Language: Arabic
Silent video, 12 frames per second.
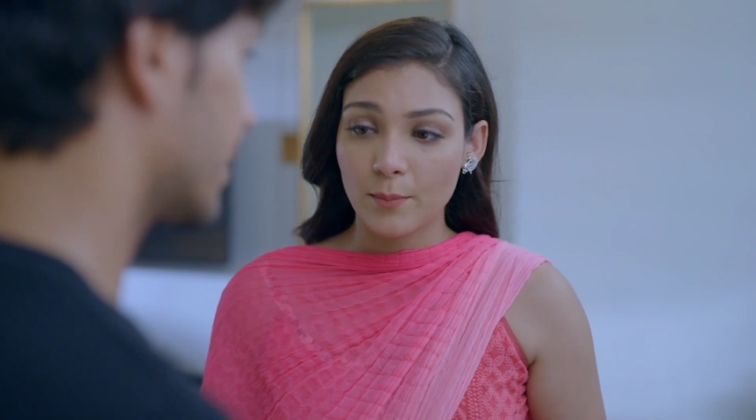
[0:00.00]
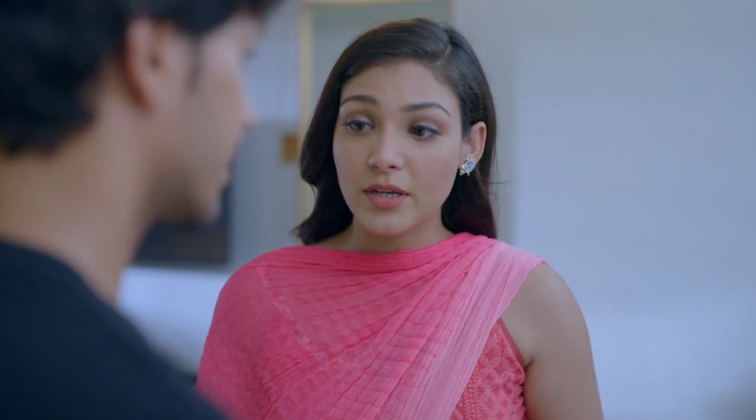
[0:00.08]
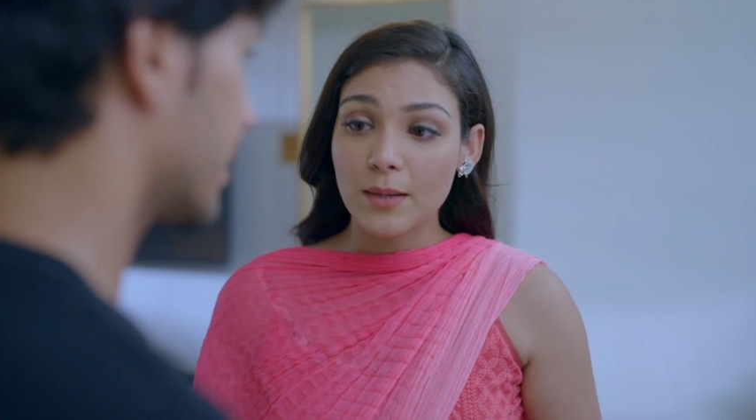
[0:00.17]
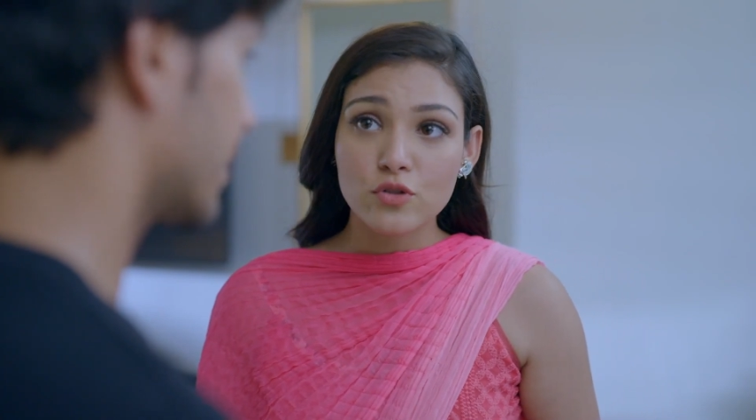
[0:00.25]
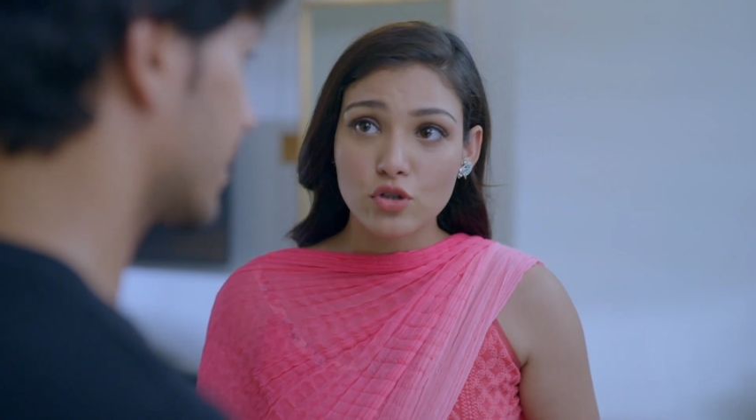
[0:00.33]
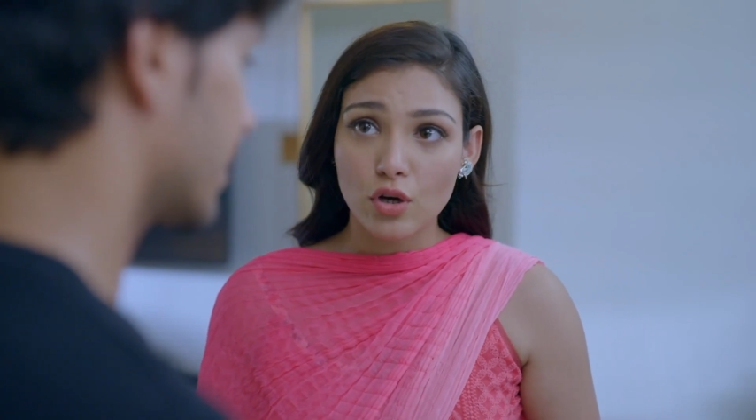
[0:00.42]

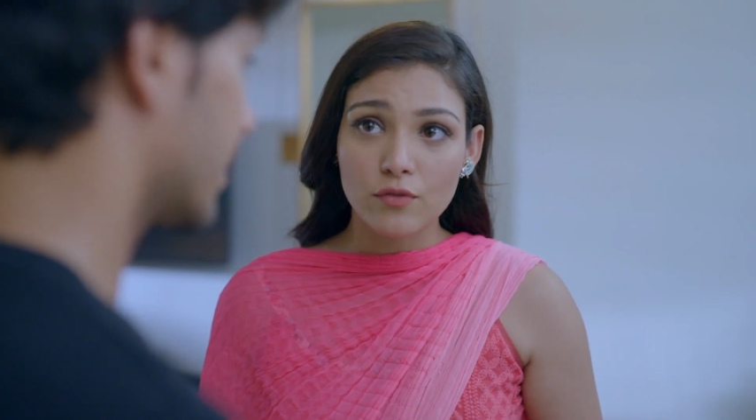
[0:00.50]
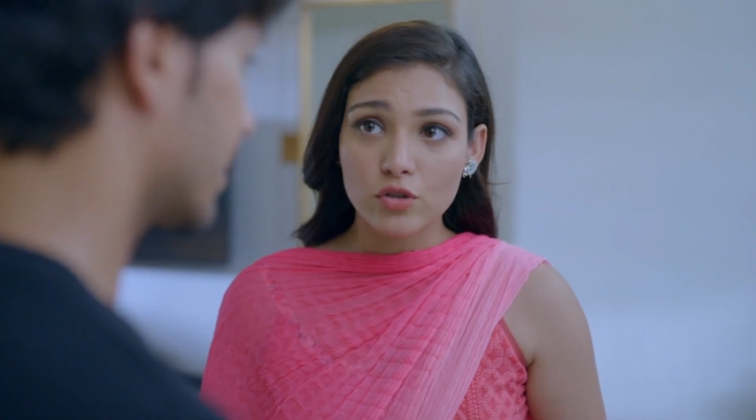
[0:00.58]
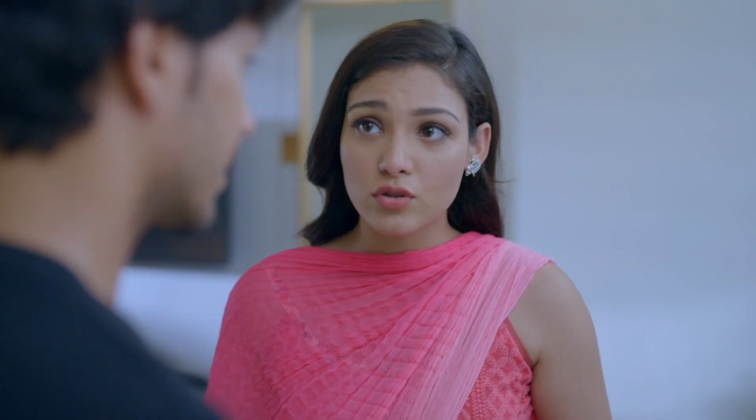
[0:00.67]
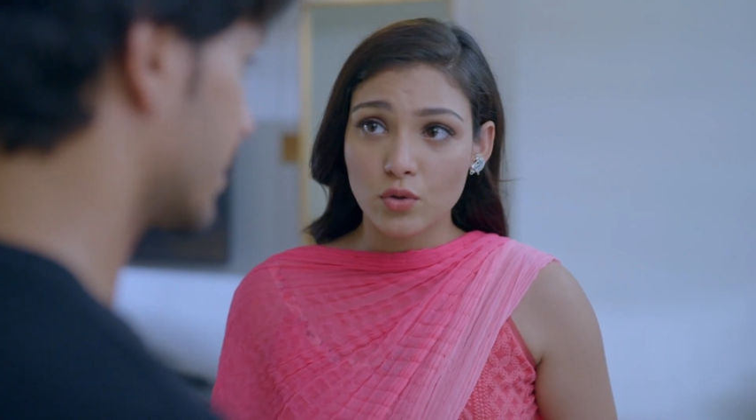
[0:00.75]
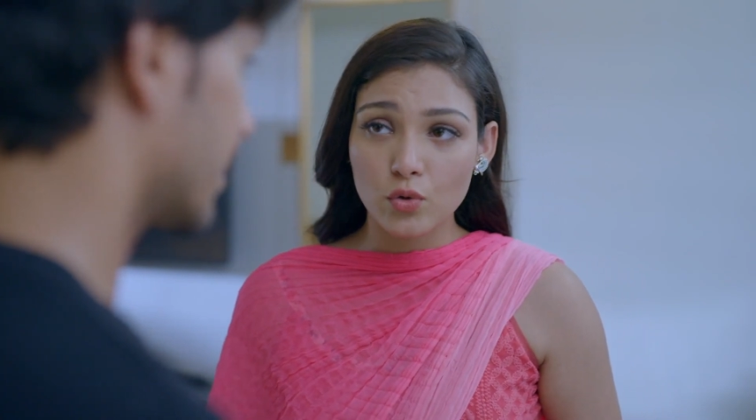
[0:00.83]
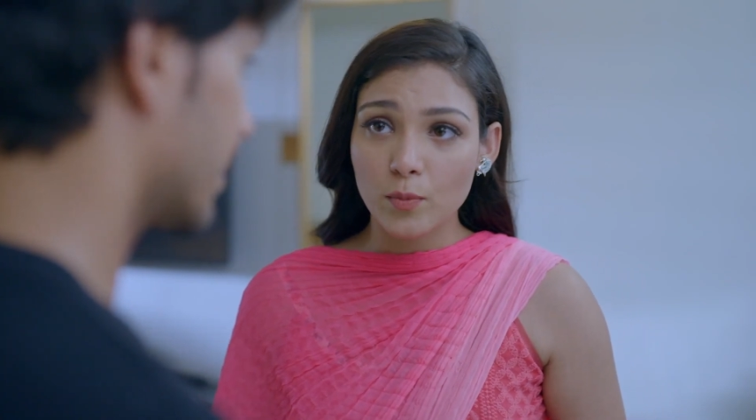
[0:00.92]
بس
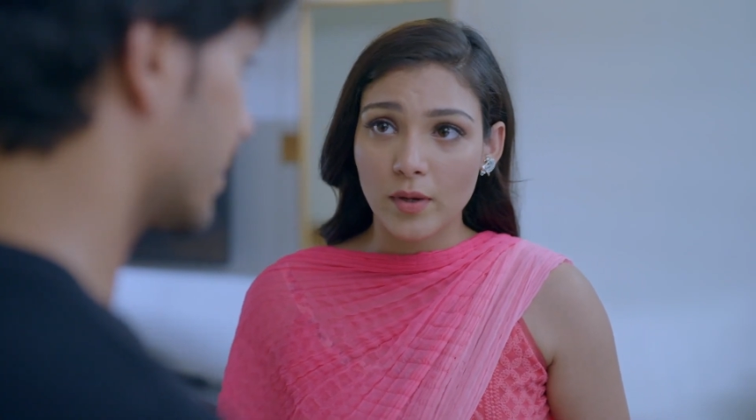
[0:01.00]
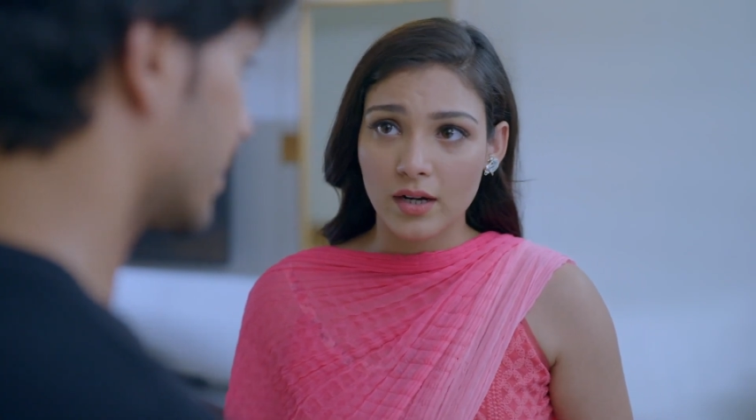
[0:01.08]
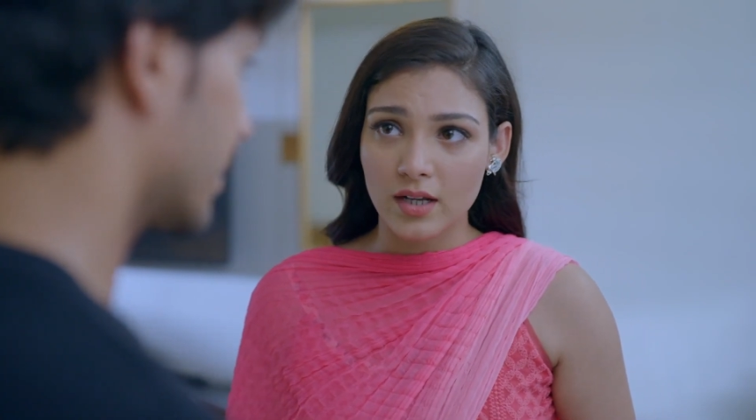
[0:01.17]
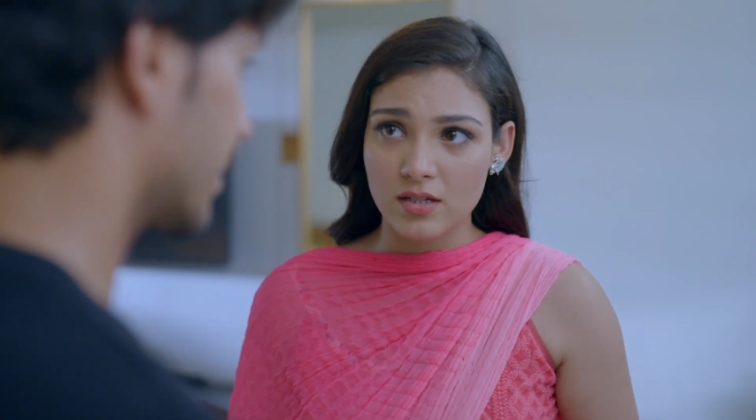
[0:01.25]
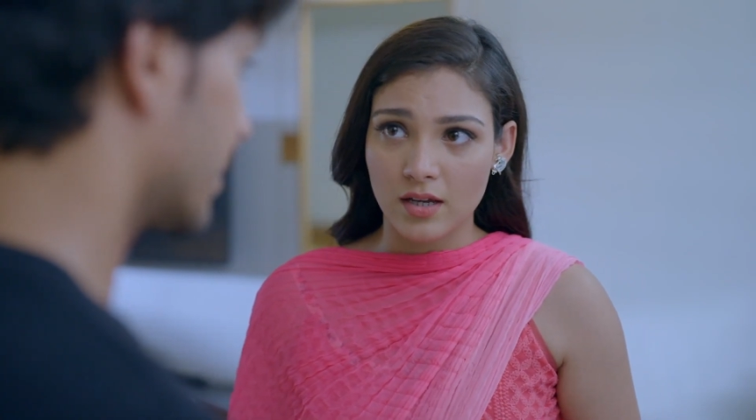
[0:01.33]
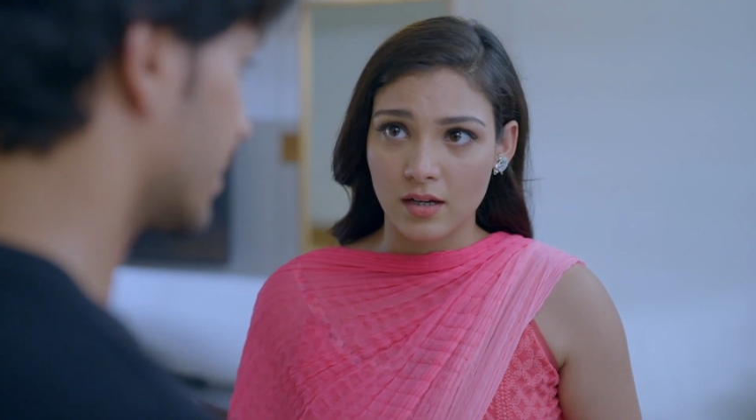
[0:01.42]
بالنهاية رح نعرف وين